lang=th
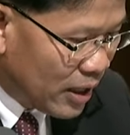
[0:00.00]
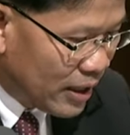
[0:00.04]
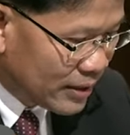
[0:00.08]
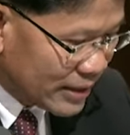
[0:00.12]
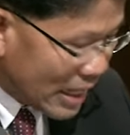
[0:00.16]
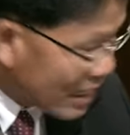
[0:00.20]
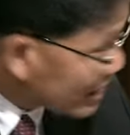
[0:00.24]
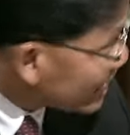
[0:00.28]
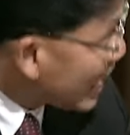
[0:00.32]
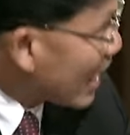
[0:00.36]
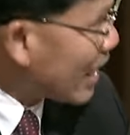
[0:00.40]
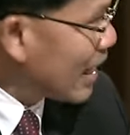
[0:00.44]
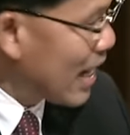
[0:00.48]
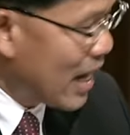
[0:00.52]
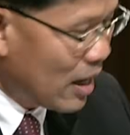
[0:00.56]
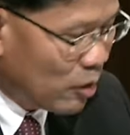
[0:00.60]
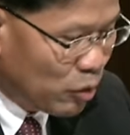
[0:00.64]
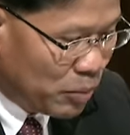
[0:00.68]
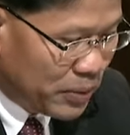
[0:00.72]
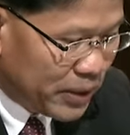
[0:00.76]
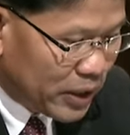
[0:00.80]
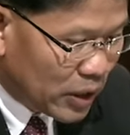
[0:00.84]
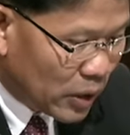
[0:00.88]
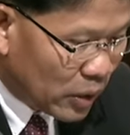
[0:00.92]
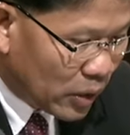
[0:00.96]
สั้นๆ นะับคุณ
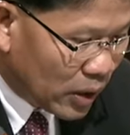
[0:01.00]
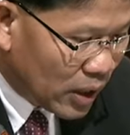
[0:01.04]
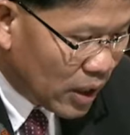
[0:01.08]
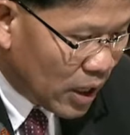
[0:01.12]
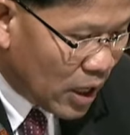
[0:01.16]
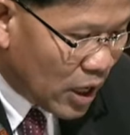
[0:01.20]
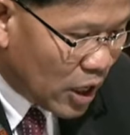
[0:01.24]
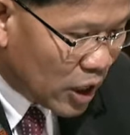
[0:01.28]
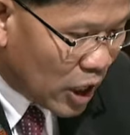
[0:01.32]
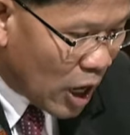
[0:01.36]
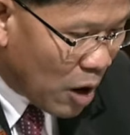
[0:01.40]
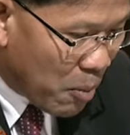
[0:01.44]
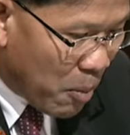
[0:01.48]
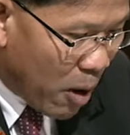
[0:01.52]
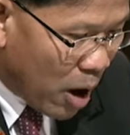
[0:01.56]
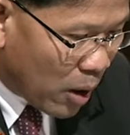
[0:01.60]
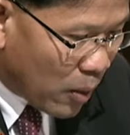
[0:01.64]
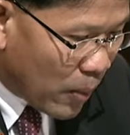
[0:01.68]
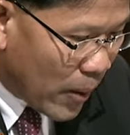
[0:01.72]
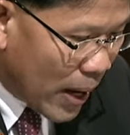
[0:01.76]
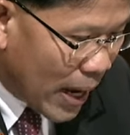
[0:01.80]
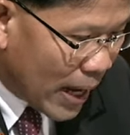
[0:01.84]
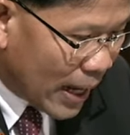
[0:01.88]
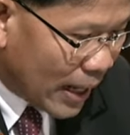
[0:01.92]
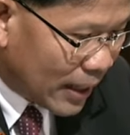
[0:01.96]
ประโยชเขาบอก
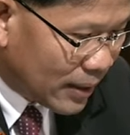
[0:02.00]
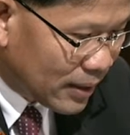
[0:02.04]
ว่า